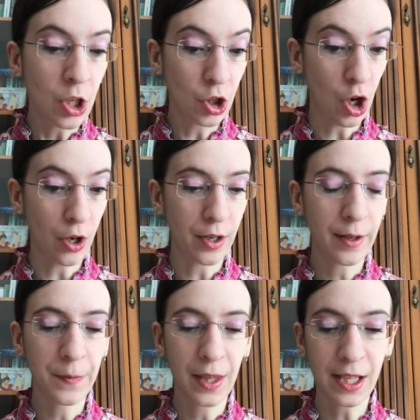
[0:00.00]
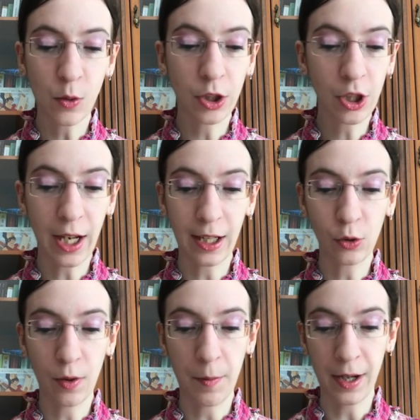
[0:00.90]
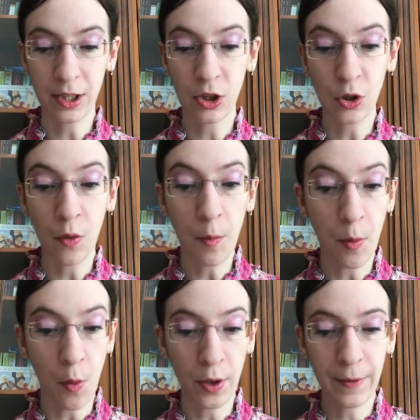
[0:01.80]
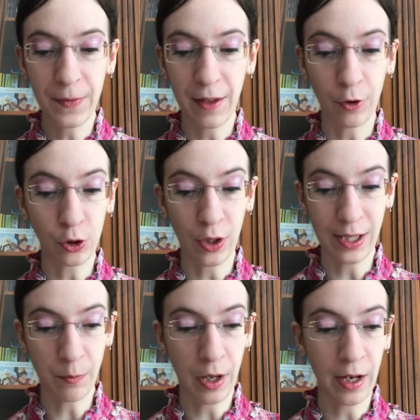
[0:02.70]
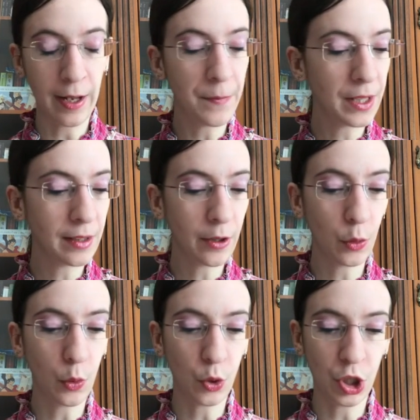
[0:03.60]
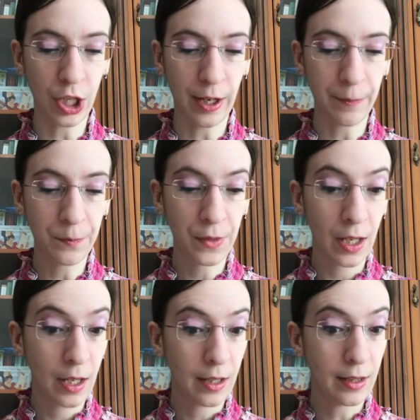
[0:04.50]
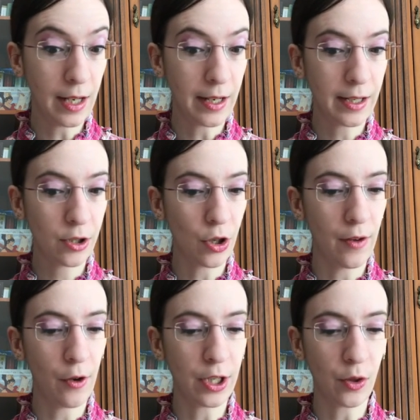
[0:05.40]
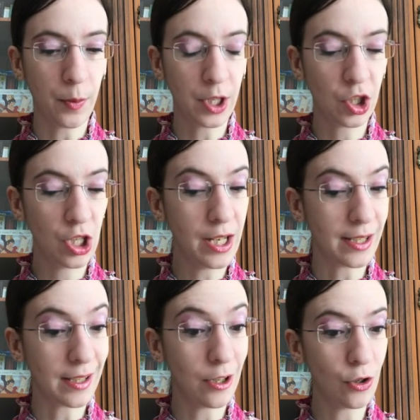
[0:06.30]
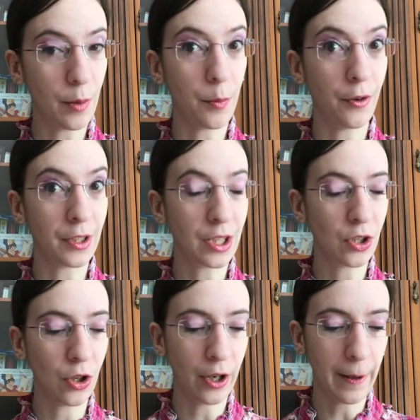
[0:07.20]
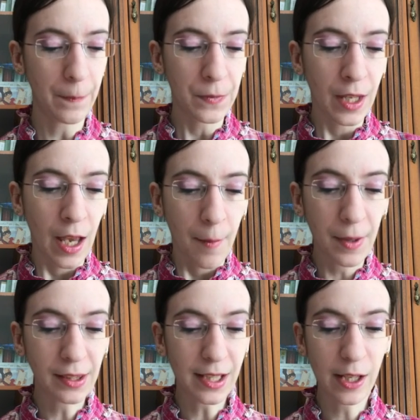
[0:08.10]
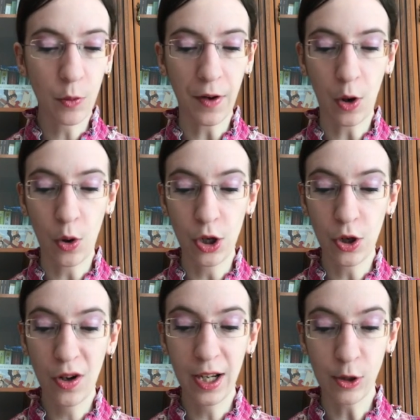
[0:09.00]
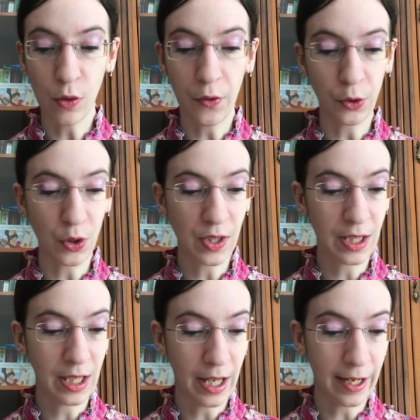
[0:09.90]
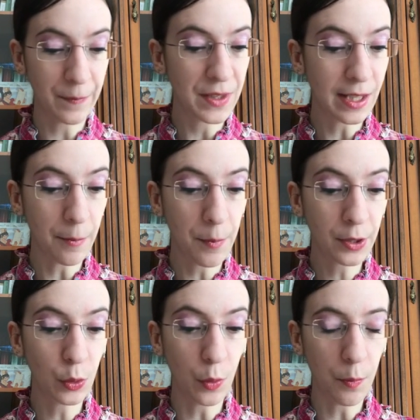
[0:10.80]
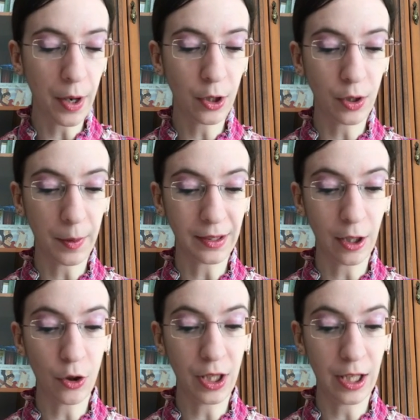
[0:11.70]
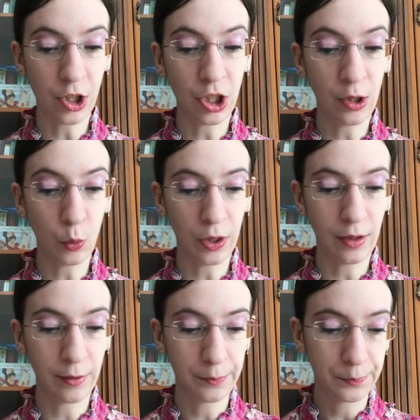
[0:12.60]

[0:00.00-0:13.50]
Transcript: Sean la squadrò dall'alto al basso, poi le voltò le spalle, entrando in cucina. Diana sollevò le sopracciglia in segno di approvazione, mentre seguiva con gli occhi il suo fondo schiena, stampato in un paio di pantaloni grigi di tweet.